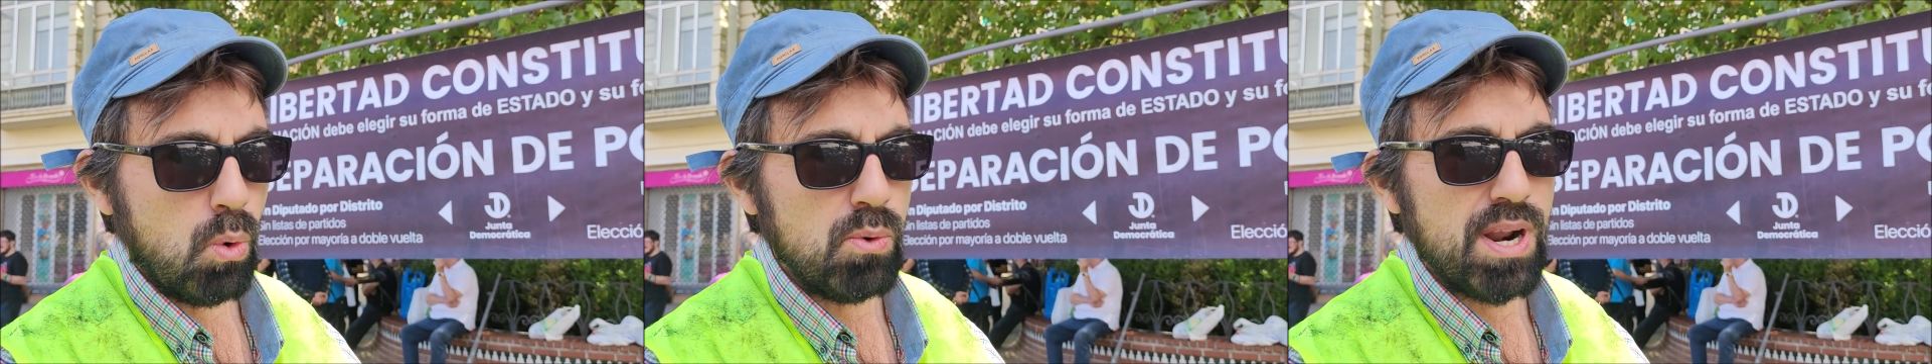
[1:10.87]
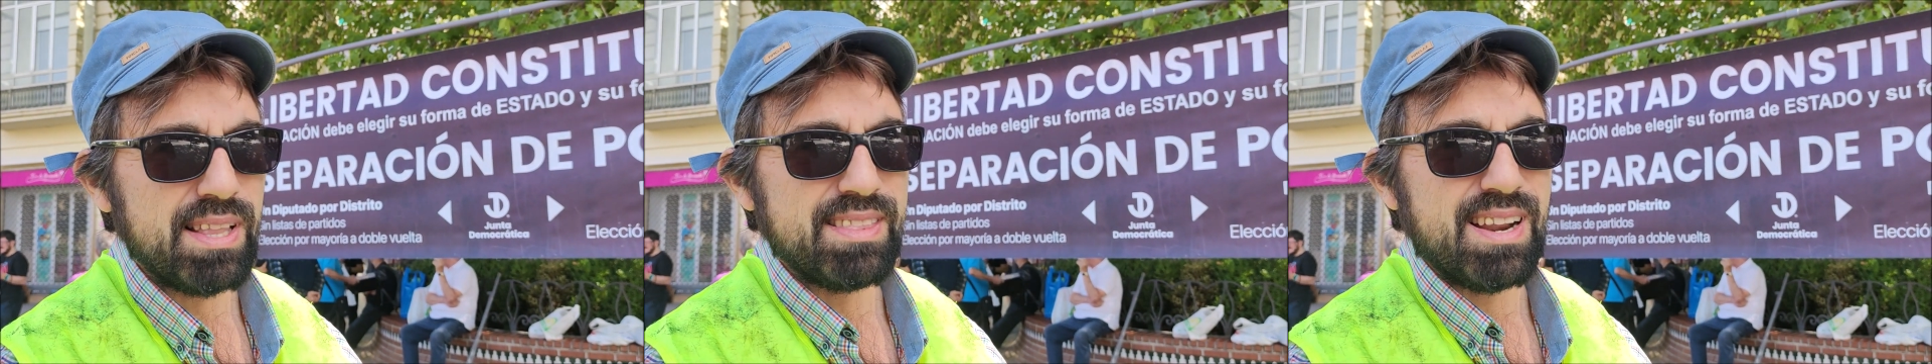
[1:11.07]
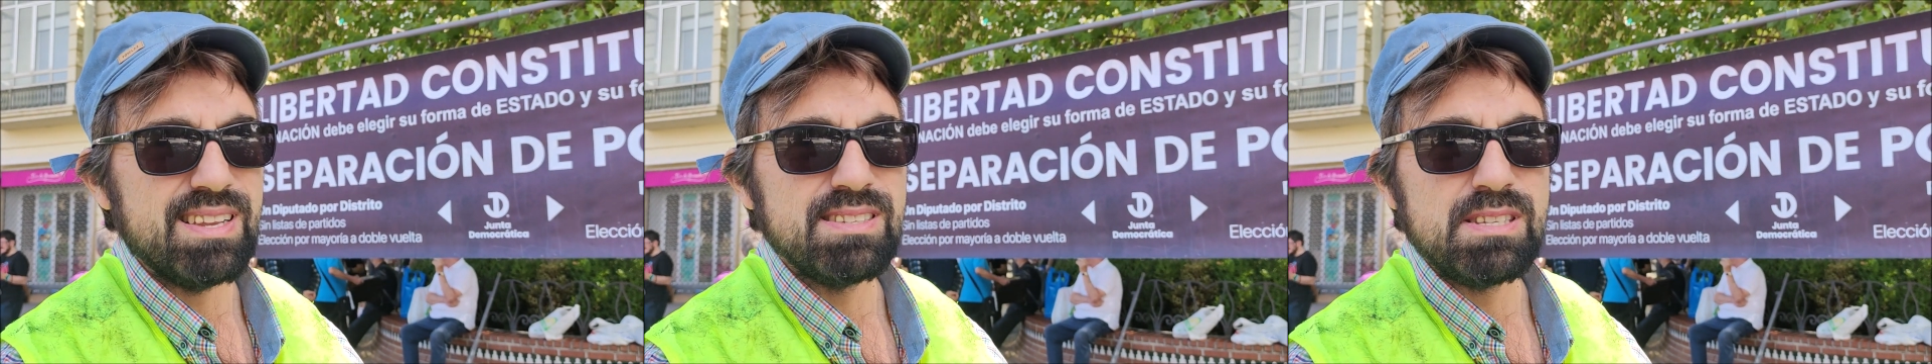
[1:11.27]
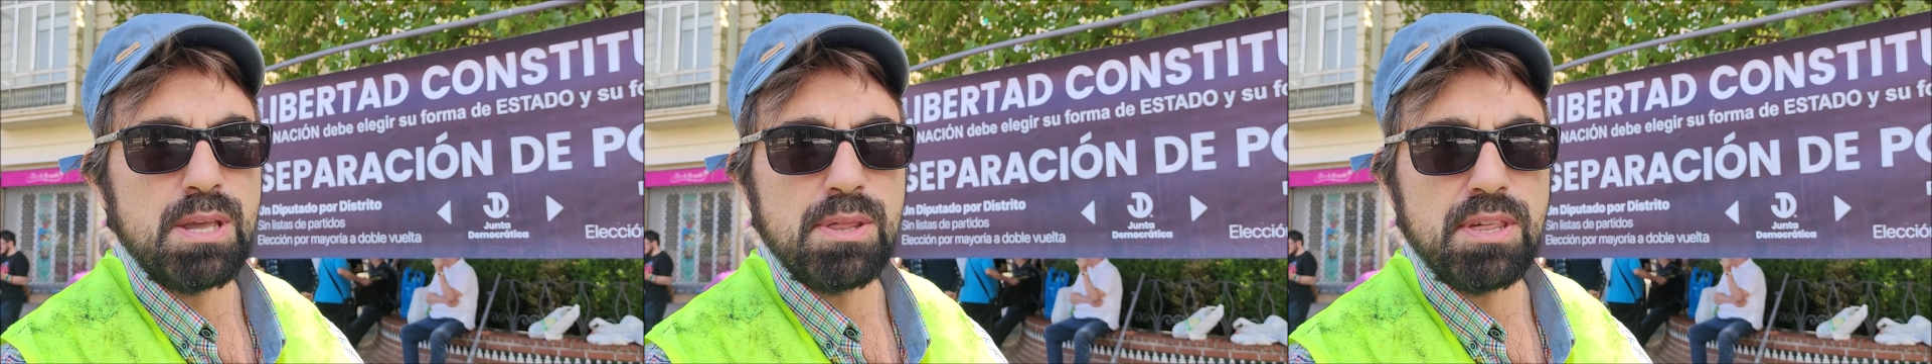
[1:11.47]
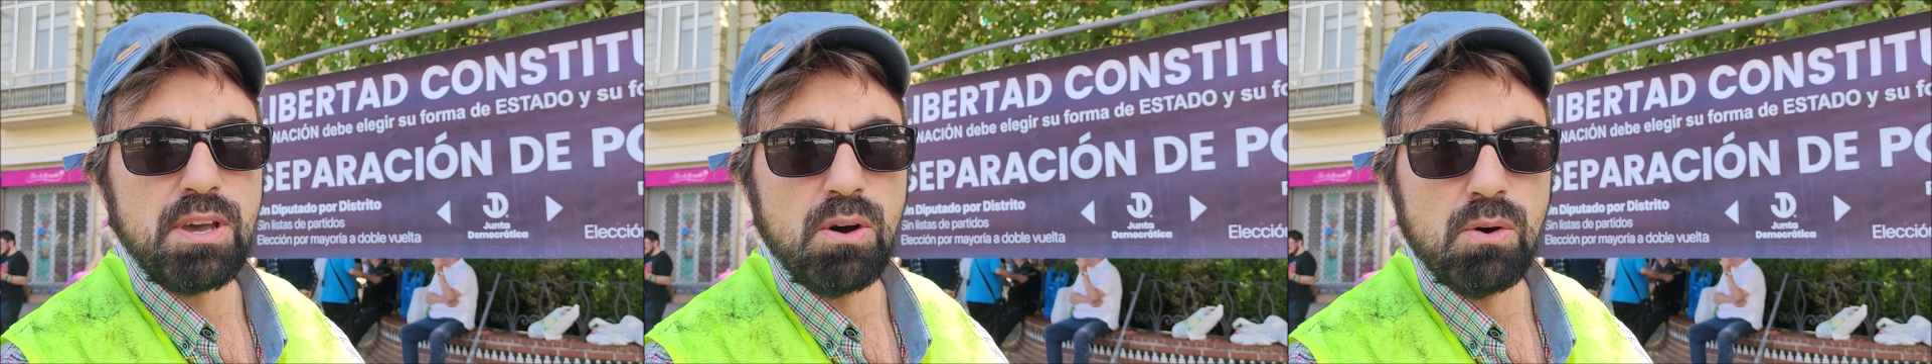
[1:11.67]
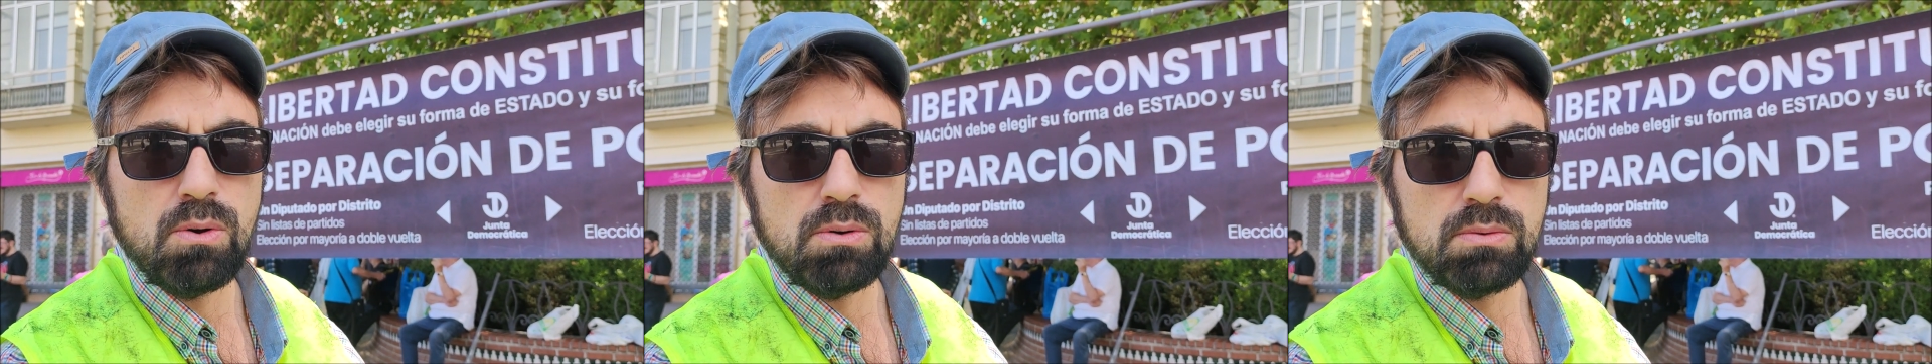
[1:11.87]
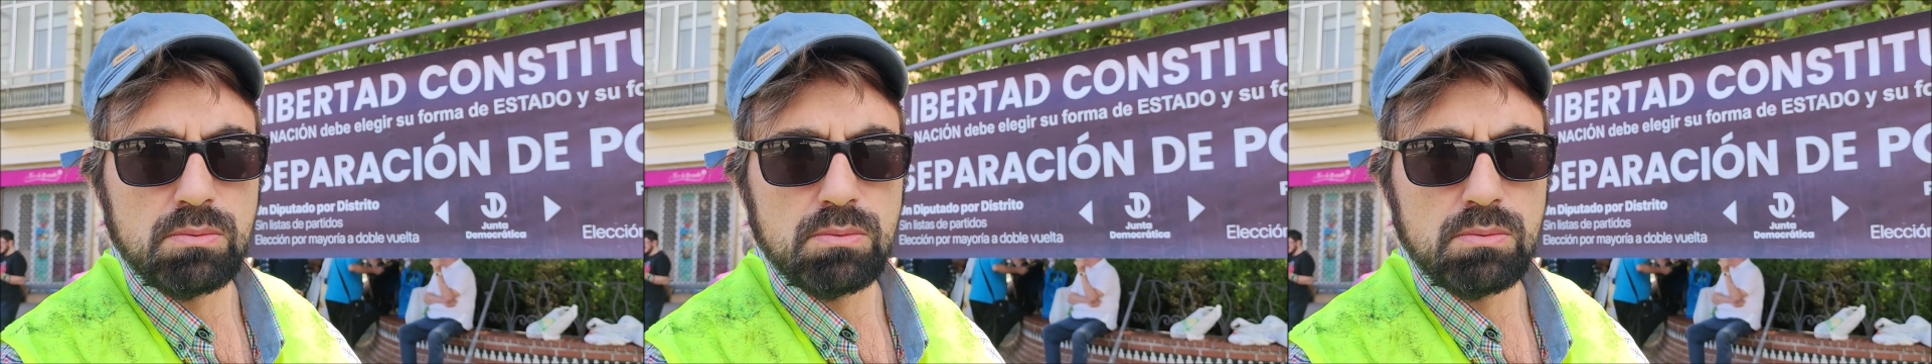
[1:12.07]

Una transición